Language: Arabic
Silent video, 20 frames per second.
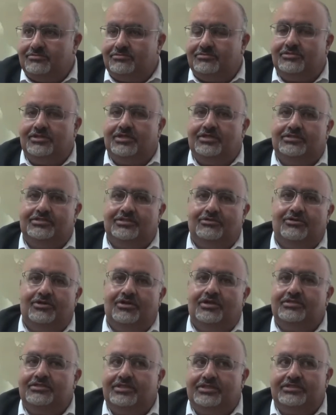
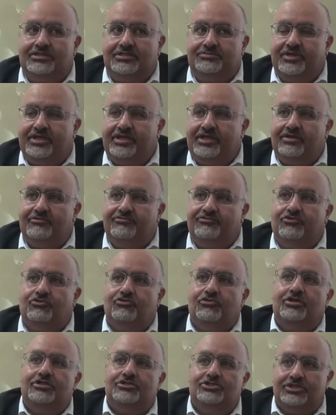ودورات تدريبيه في
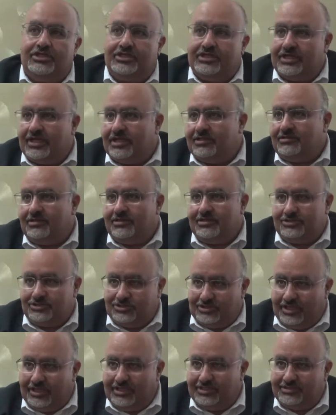كل الشركات اللي
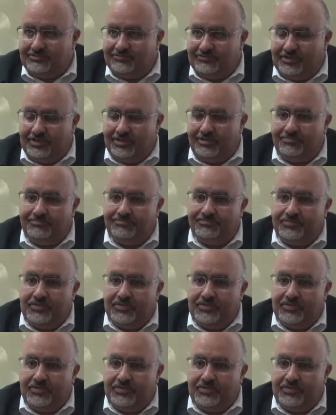اشتغلت فيها